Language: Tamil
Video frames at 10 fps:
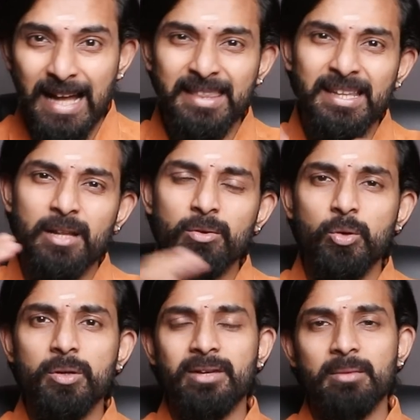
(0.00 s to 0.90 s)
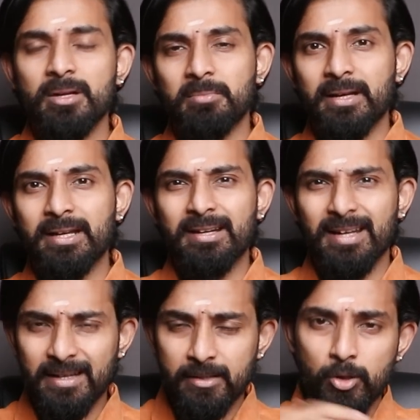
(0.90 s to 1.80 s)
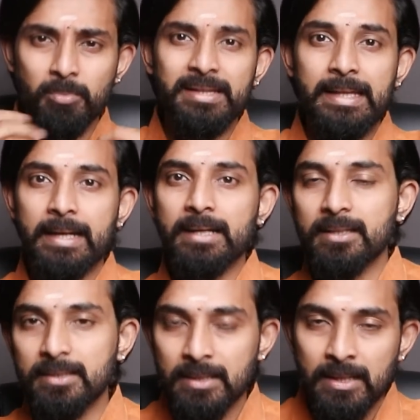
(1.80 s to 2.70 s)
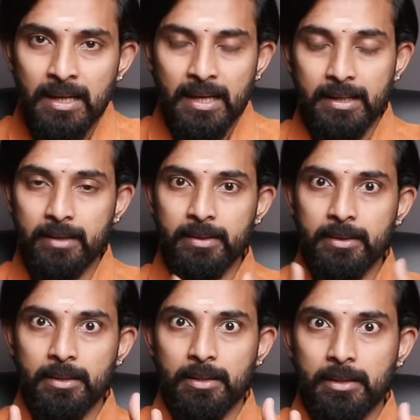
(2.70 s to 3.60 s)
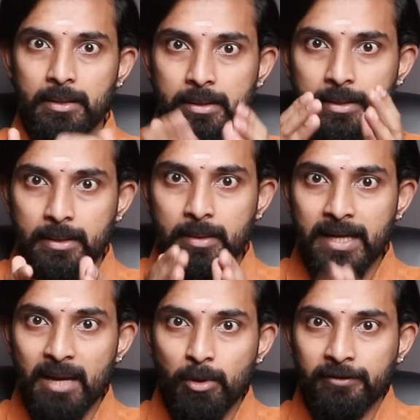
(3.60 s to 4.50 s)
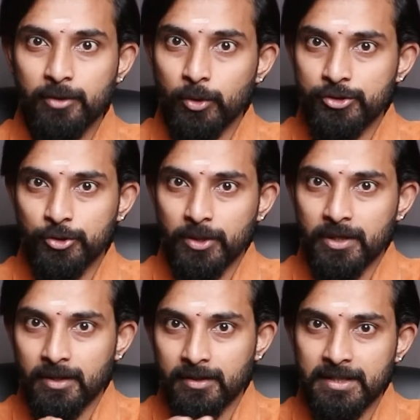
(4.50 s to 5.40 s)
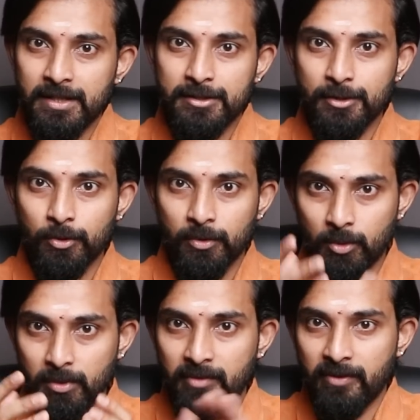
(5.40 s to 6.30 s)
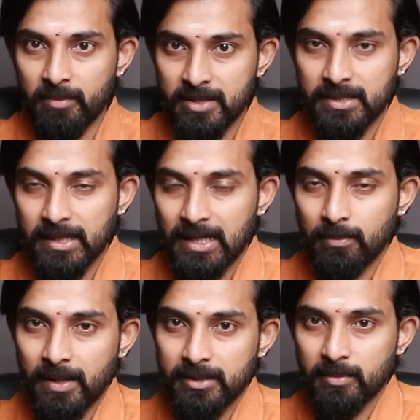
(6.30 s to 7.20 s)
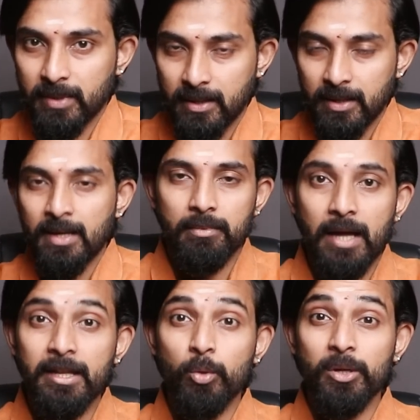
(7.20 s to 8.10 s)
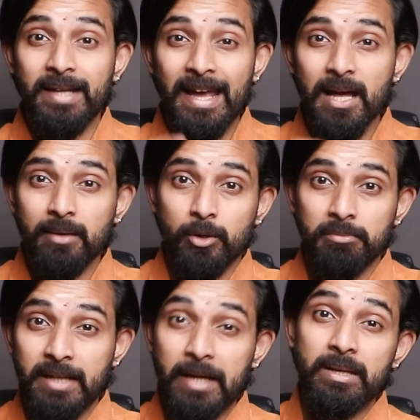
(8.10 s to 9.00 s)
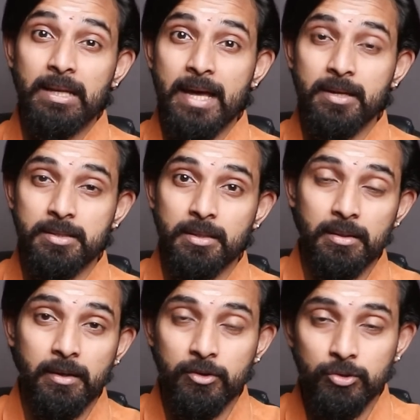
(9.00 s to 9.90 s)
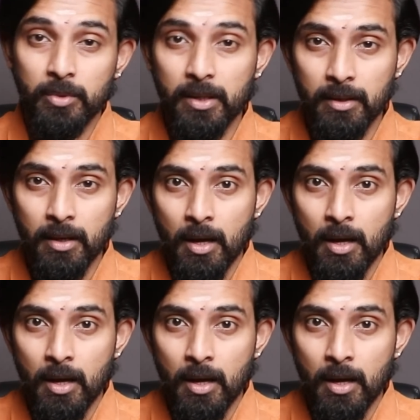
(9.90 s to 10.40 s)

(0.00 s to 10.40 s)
அந்த அளவுக்கு ஒரு விளம்பரம் பண்ணிக்கிட்டு இருக்காரு இது ரொம்ப திகட்டுது அதாவது இந்த கேம் ஆஃப் த்ரோன்ஸ்னு ஒரு சீரியஸ் இருக்கும் ரொம்பவே ஃபேமஸ் நீங்கள்லாம் பார்த்துருப்பீங்க அதில் ஒரு டைலாக் வரும் டைவன் லானஸ்டர் அவர் சொல்லுவார்